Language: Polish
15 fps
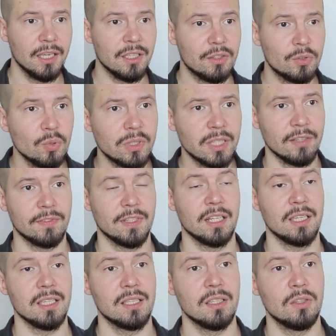I tutaj w
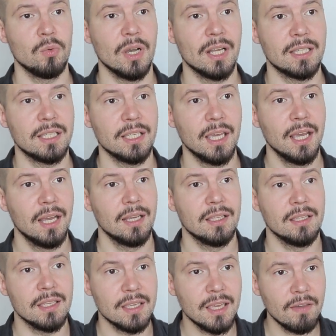takiej sytuacji
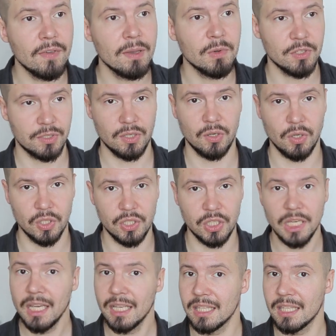nie wiem o co chodzi,